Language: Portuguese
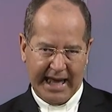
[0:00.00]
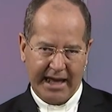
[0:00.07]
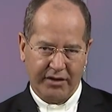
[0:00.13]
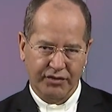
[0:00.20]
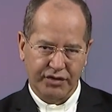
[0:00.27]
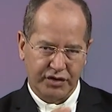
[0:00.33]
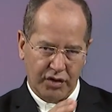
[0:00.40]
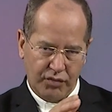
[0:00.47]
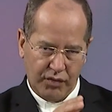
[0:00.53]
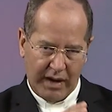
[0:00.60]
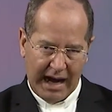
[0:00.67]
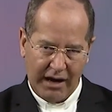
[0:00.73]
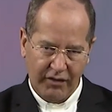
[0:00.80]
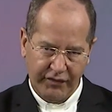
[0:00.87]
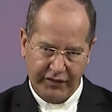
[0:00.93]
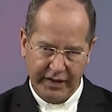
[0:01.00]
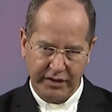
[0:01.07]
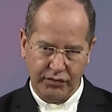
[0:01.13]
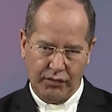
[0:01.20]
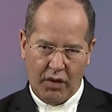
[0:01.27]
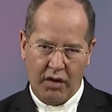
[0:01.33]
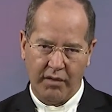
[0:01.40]
Eu sou o Alfa
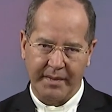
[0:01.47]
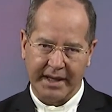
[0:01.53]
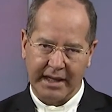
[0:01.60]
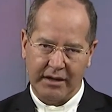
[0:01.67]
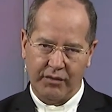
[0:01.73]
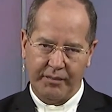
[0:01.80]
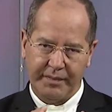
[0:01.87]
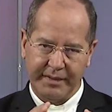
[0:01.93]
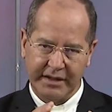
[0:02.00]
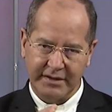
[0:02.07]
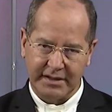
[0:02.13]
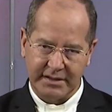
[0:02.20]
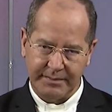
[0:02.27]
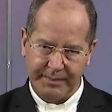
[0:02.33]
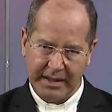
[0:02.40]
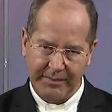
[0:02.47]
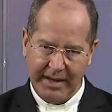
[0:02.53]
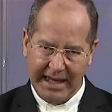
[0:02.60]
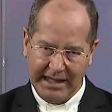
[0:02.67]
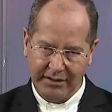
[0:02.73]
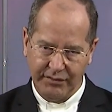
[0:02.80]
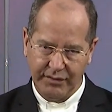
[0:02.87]
e o Ômega, o
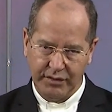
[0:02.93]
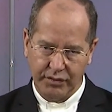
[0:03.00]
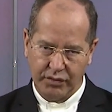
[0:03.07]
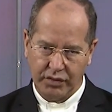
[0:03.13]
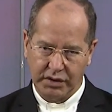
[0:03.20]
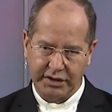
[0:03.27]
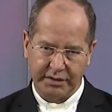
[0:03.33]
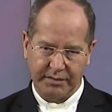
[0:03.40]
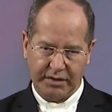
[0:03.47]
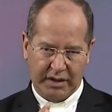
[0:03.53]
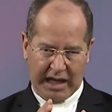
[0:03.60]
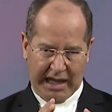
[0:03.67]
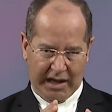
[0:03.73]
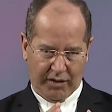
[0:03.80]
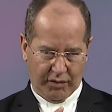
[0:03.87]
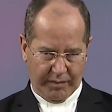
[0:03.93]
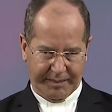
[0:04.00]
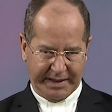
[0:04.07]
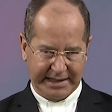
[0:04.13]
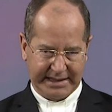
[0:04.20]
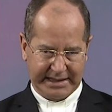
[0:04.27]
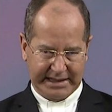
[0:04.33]
primeiro e o último, o
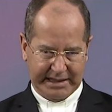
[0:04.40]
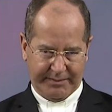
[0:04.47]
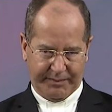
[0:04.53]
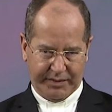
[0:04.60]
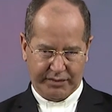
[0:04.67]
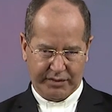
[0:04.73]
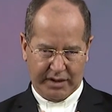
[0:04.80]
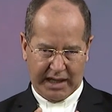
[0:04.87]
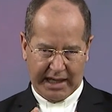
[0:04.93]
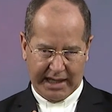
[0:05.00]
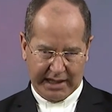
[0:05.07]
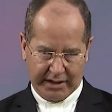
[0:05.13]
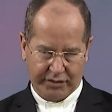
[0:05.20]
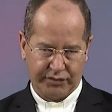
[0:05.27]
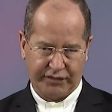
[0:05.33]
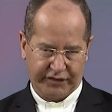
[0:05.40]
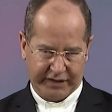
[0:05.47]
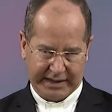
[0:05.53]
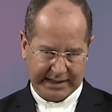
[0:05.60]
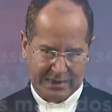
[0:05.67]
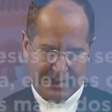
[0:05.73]
princípio e o fim.